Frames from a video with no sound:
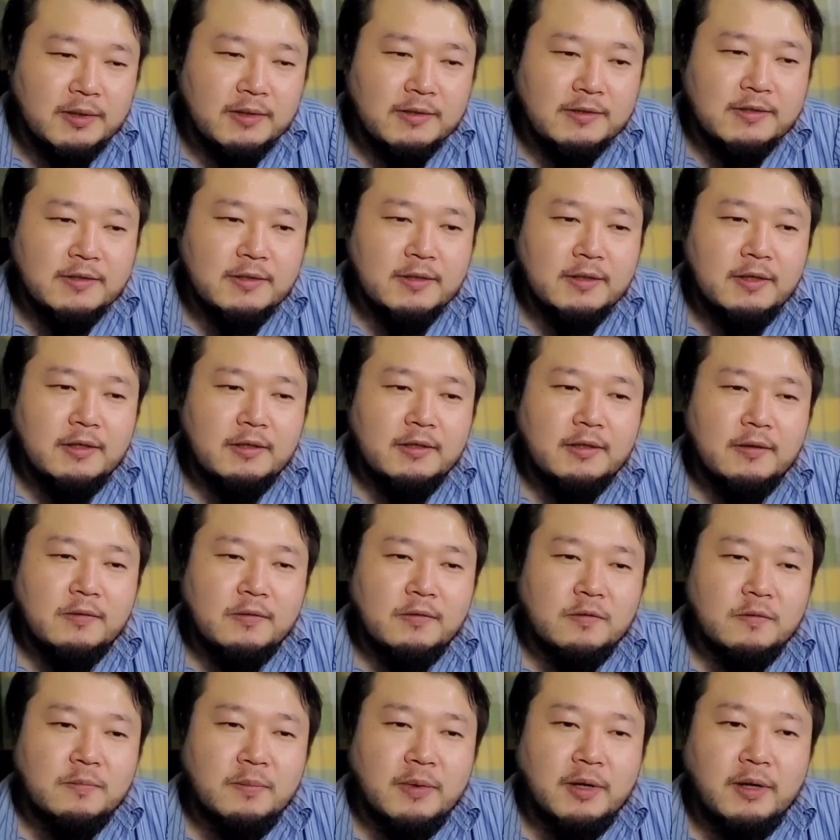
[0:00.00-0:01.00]
さらな
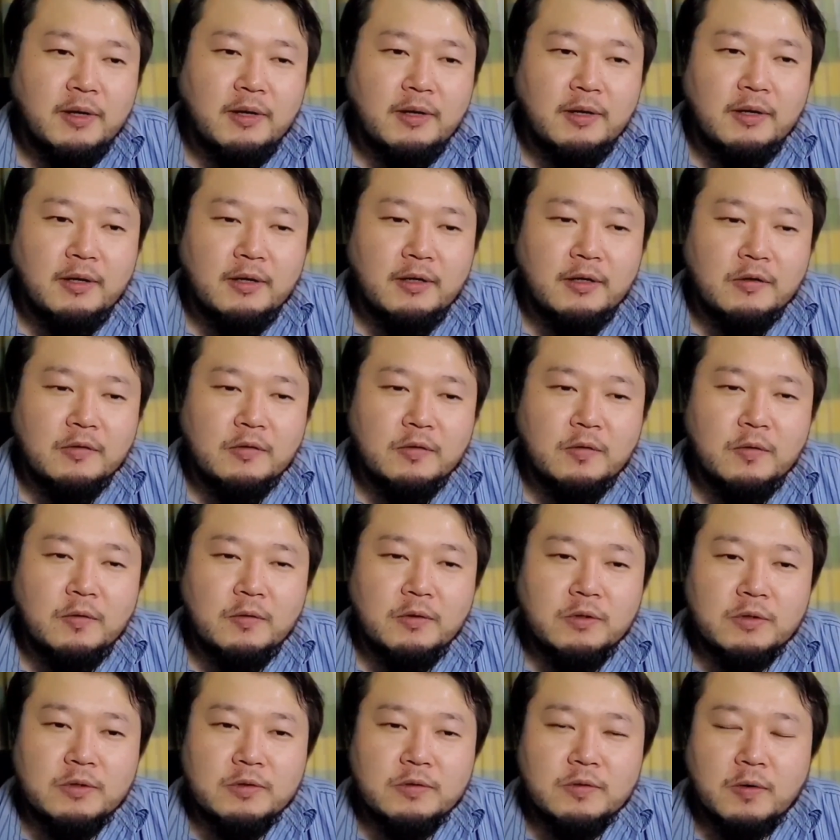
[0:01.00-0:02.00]
る冷却効
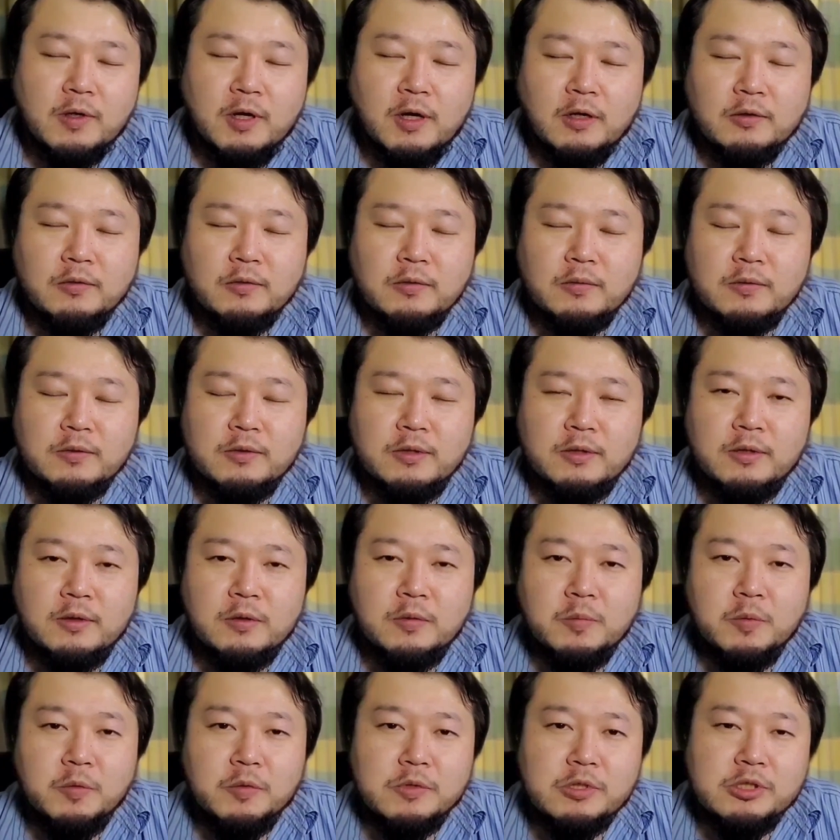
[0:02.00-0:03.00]
率を獲得でき
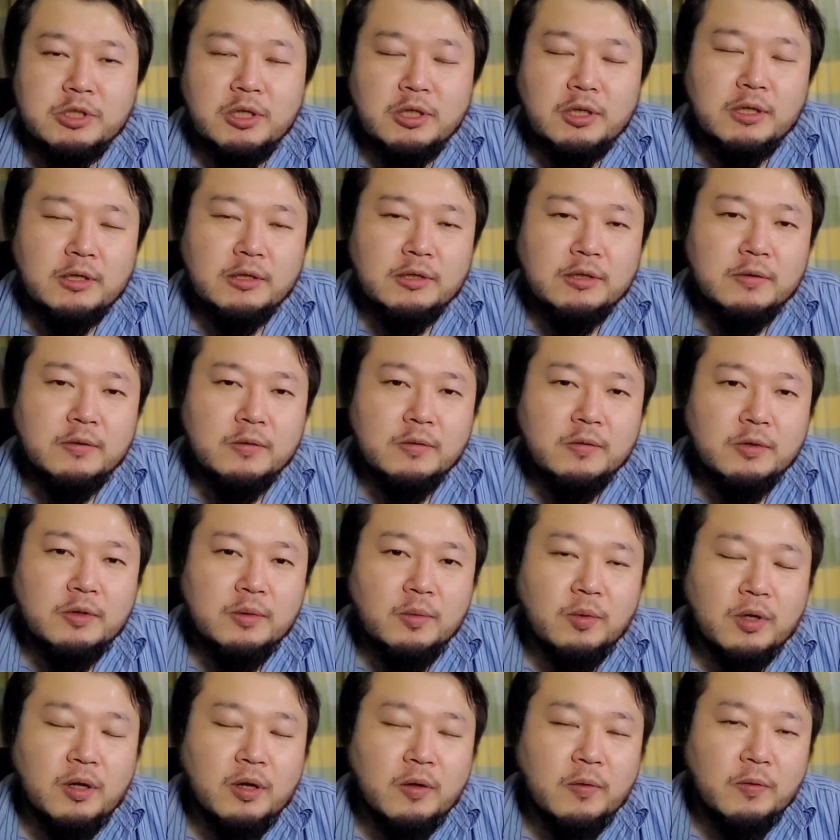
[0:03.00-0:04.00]
るものに仕上がっていると言って
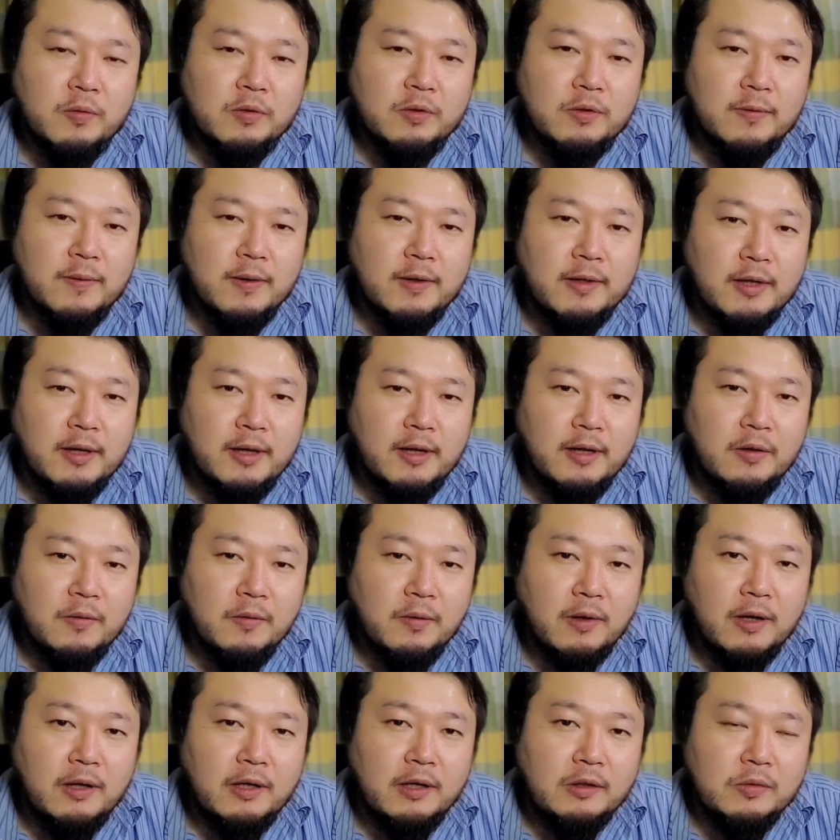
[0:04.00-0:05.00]
も過言ではない
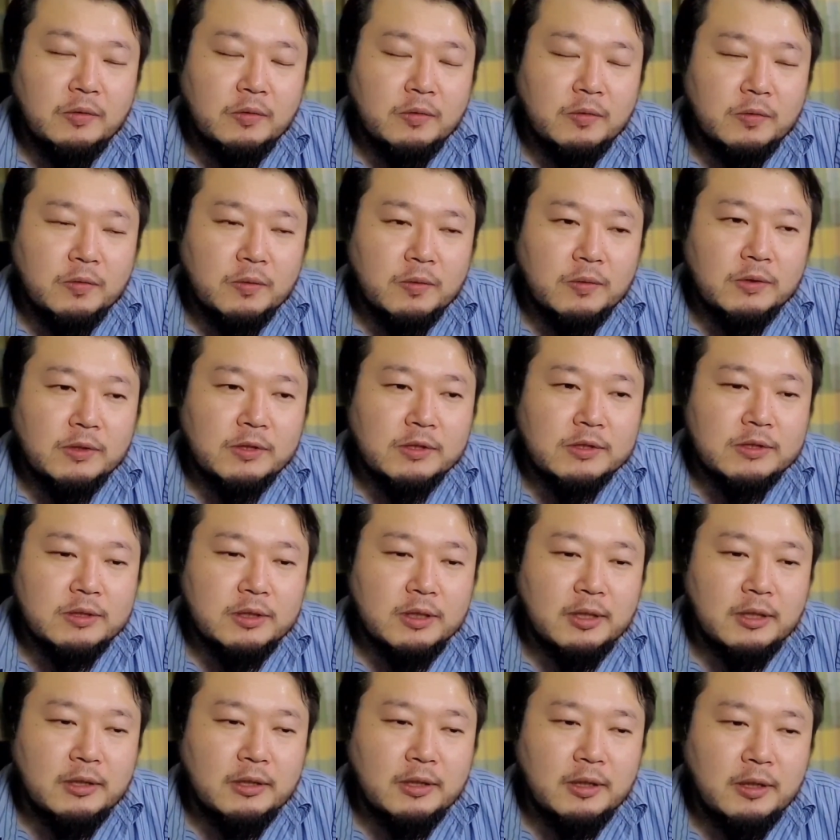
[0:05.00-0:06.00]
のかなというところです
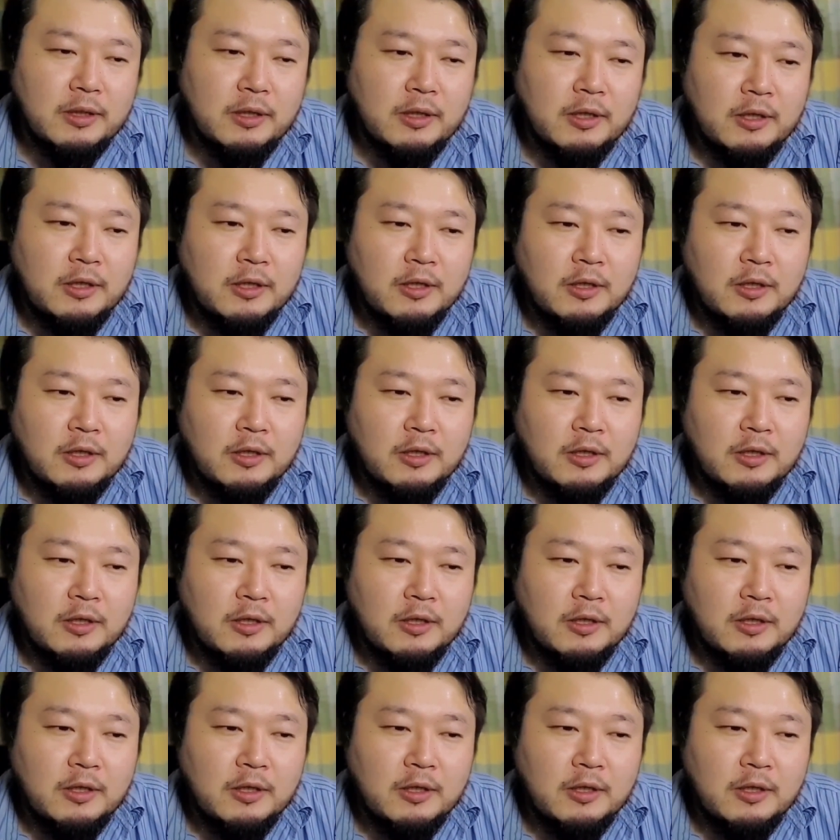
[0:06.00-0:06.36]
ね。で、